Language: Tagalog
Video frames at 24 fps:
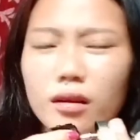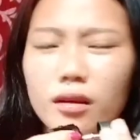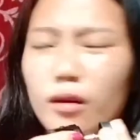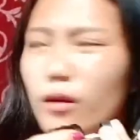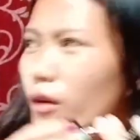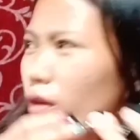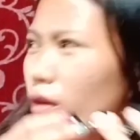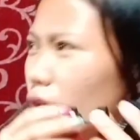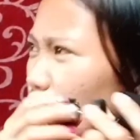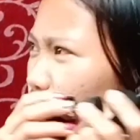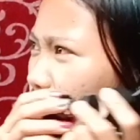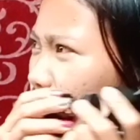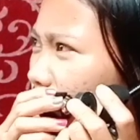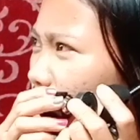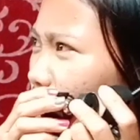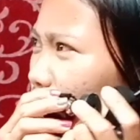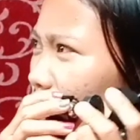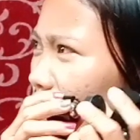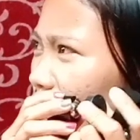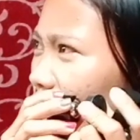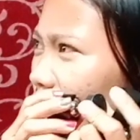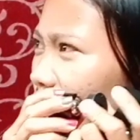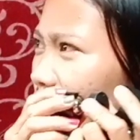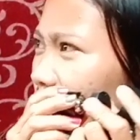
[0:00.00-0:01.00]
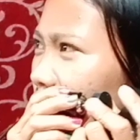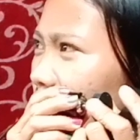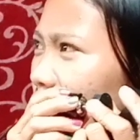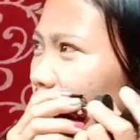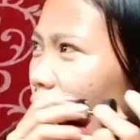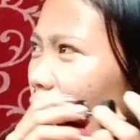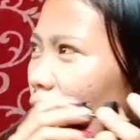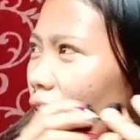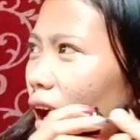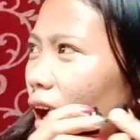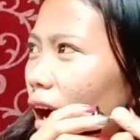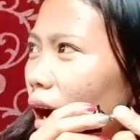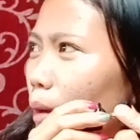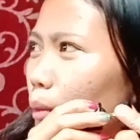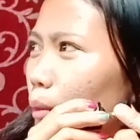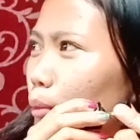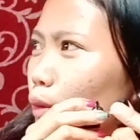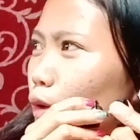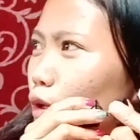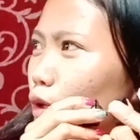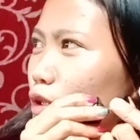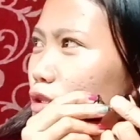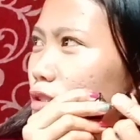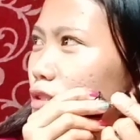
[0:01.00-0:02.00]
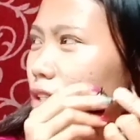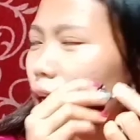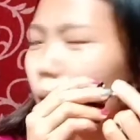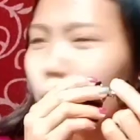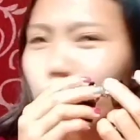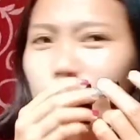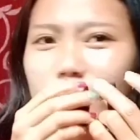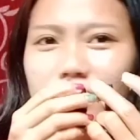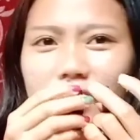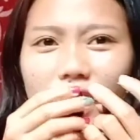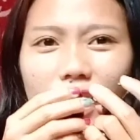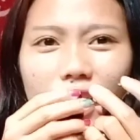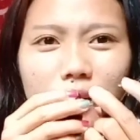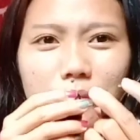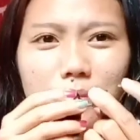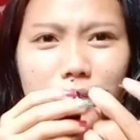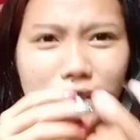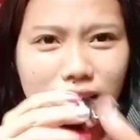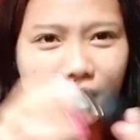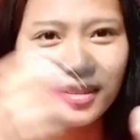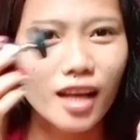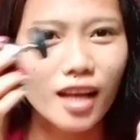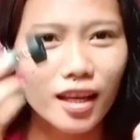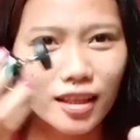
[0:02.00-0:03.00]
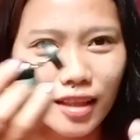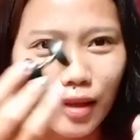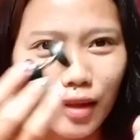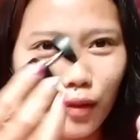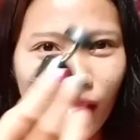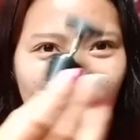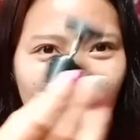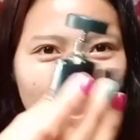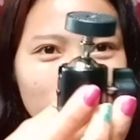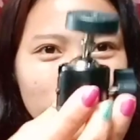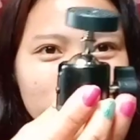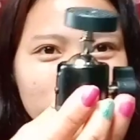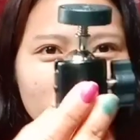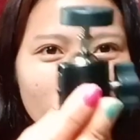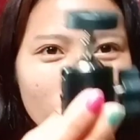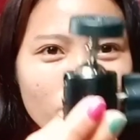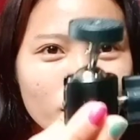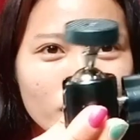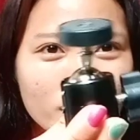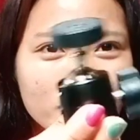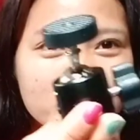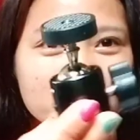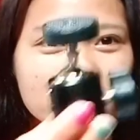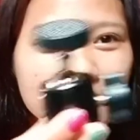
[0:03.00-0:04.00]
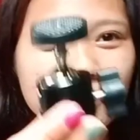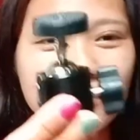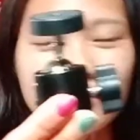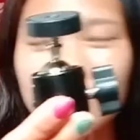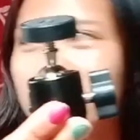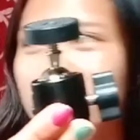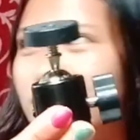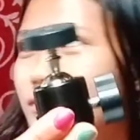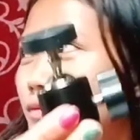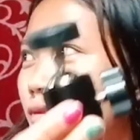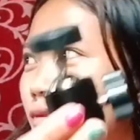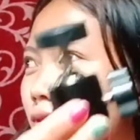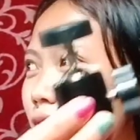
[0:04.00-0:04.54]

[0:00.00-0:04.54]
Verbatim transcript: O, yan na tawagin? Eh. Ball something? Basta, di ko alam tawag. Ball vault.